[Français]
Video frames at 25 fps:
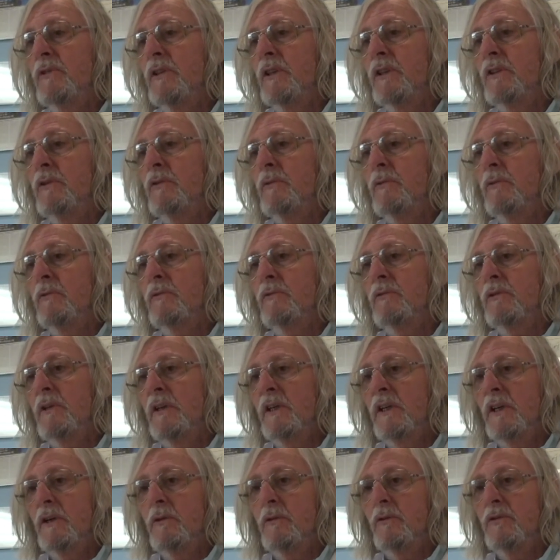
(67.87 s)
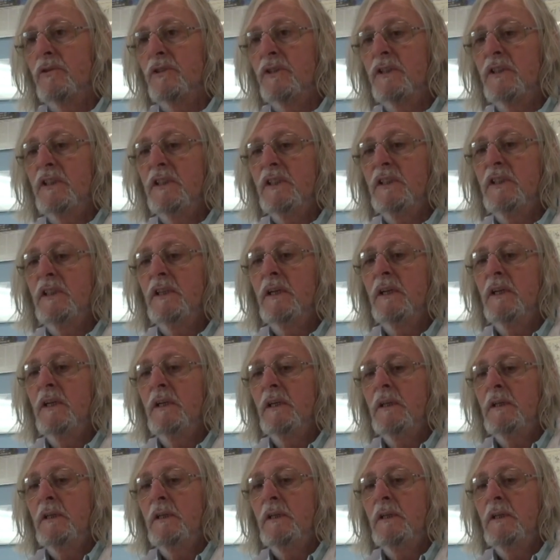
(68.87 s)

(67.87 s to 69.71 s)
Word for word: de sélection, c'est-à-dire que si